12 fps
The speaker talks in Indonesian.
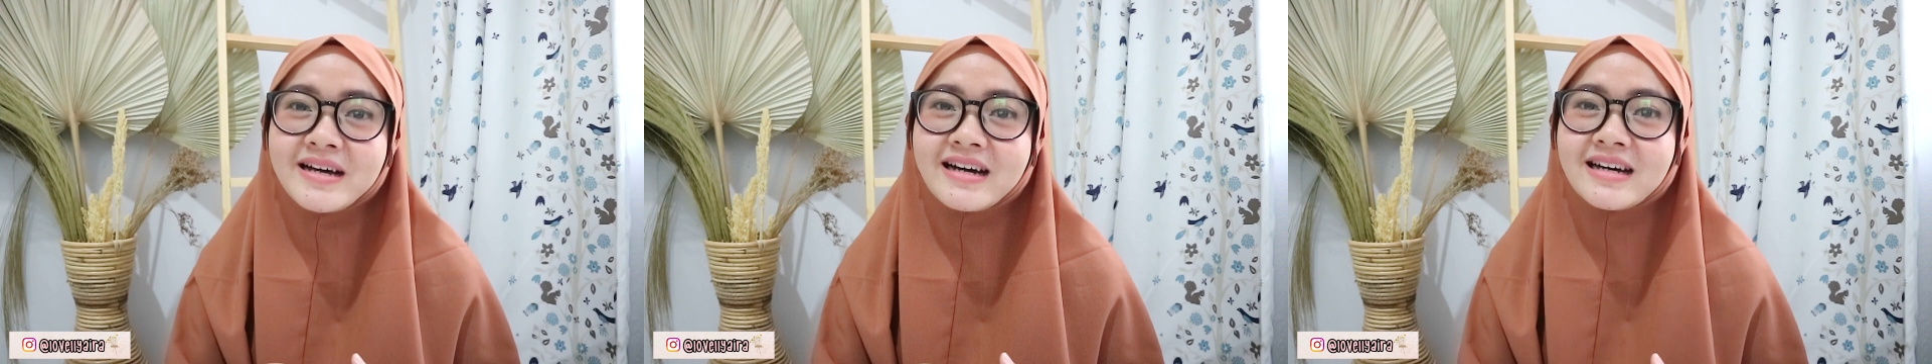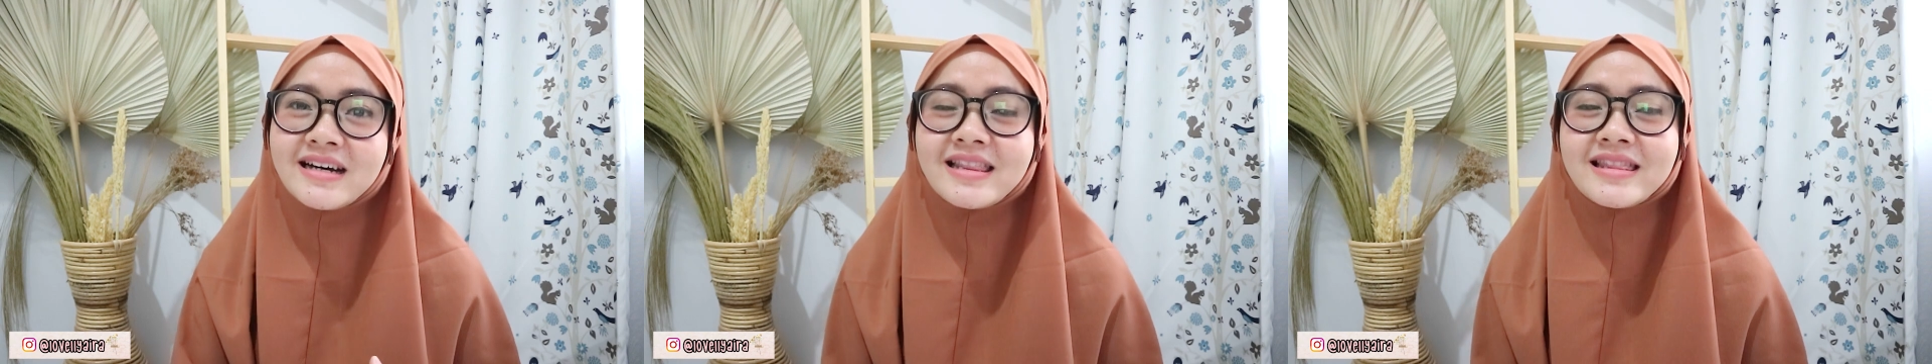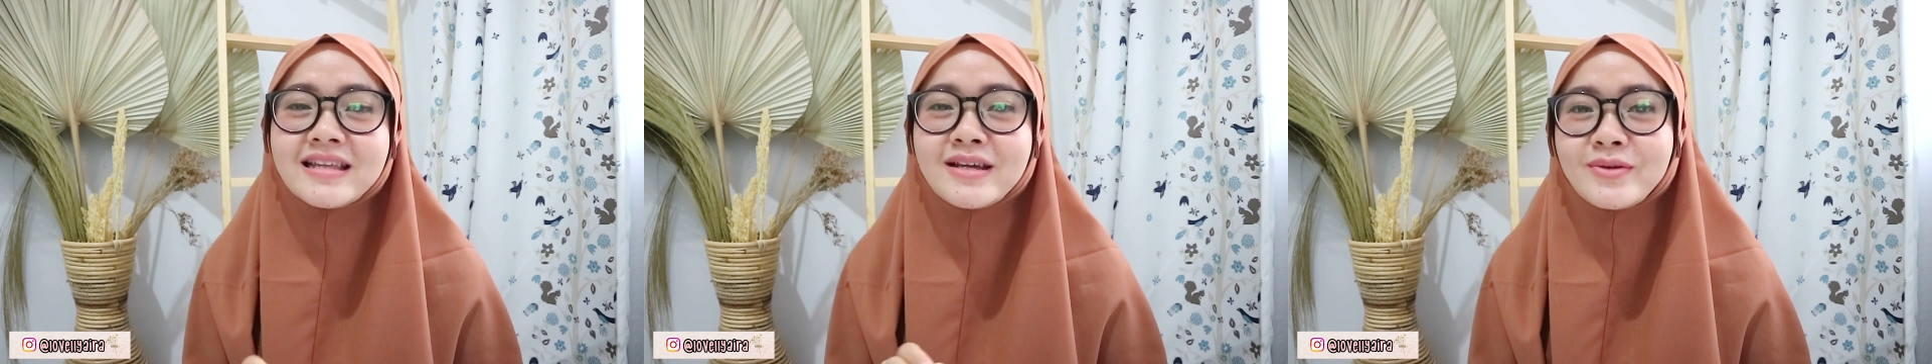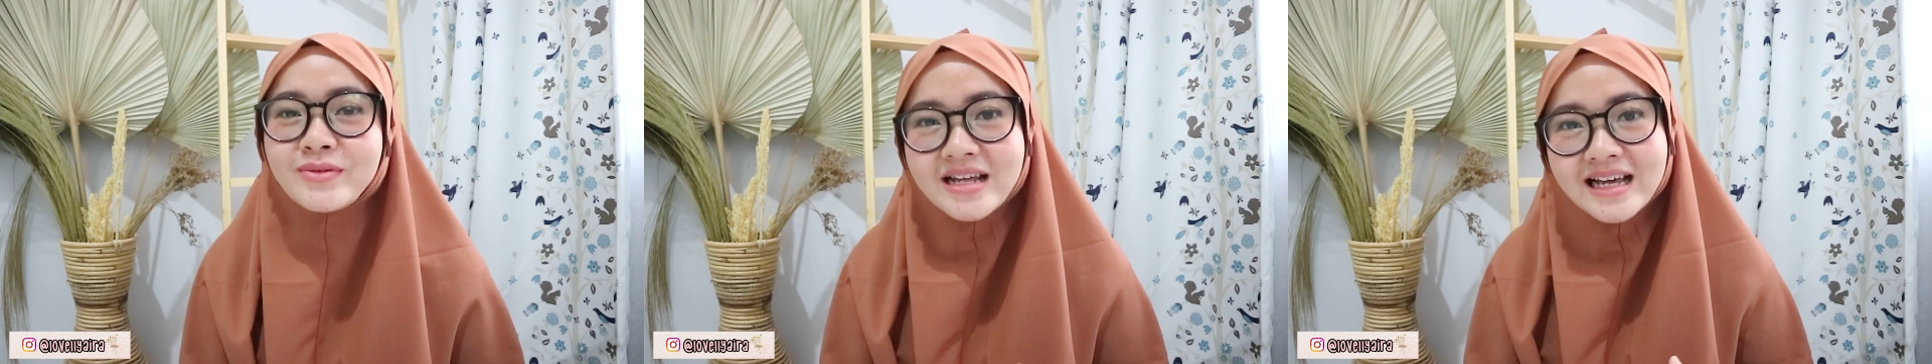banget dan
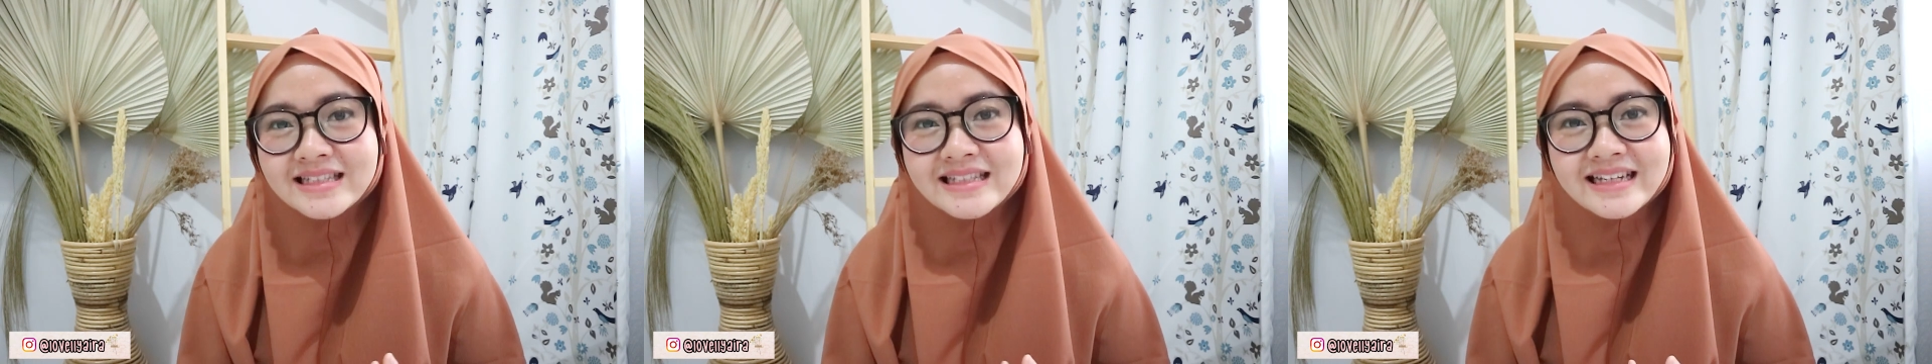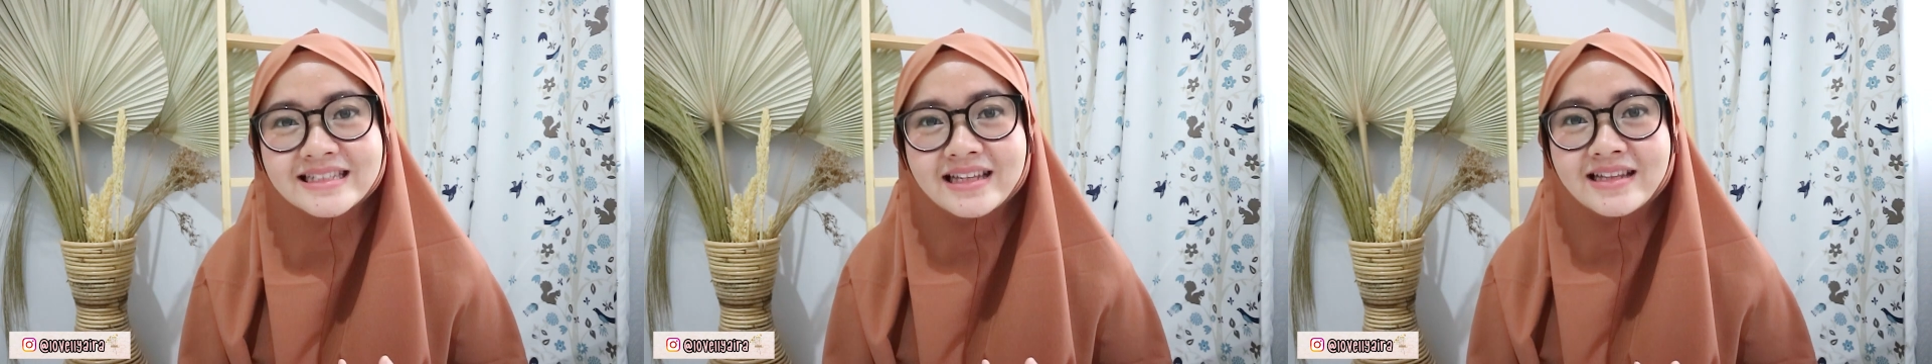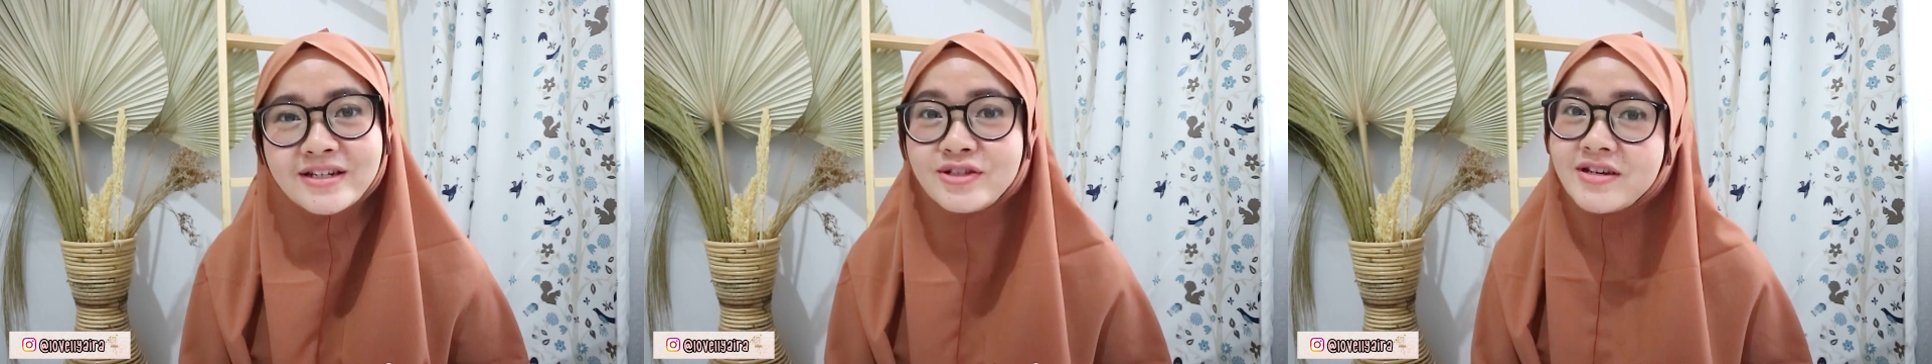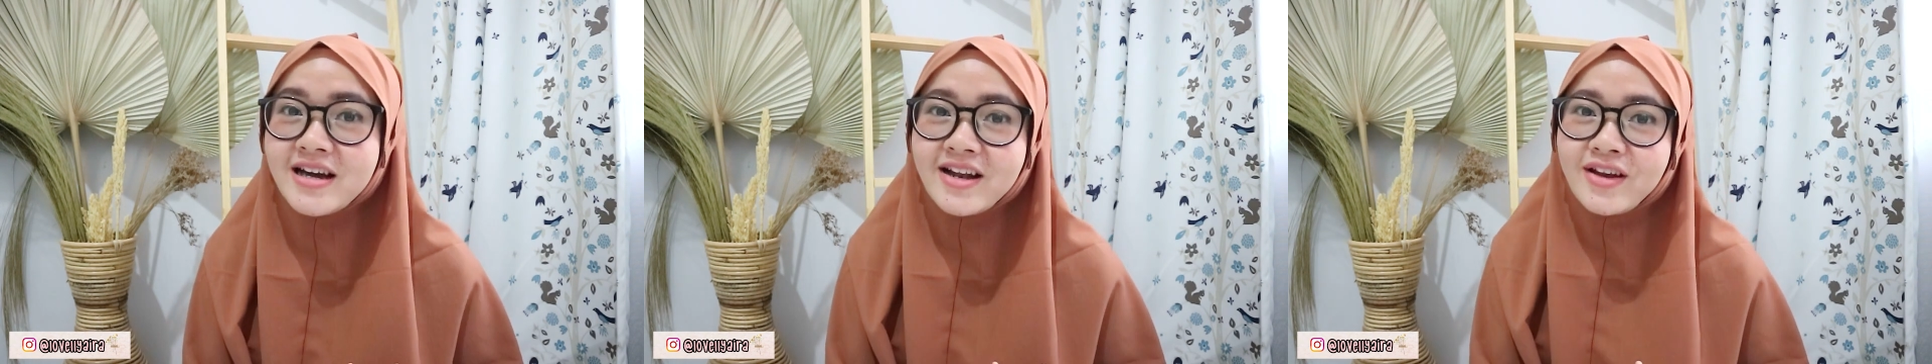udah start seller
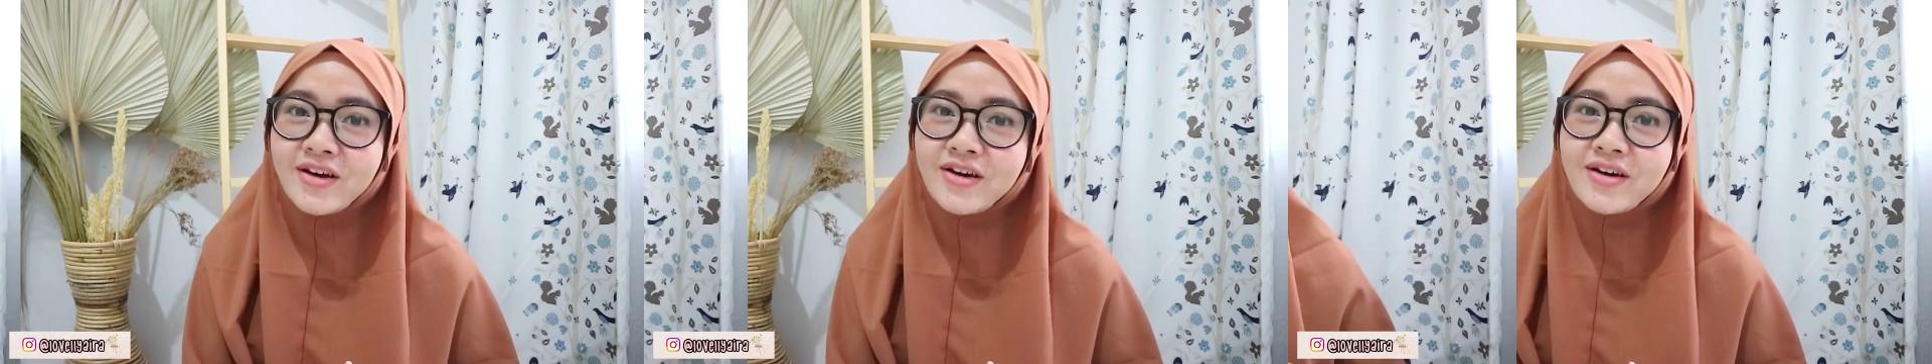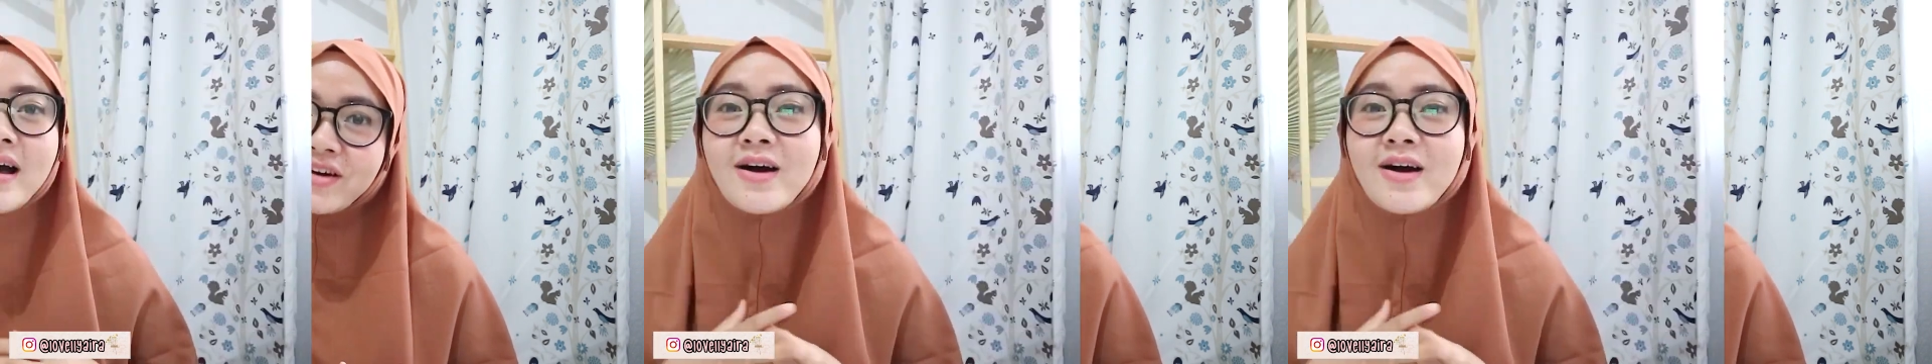juga loh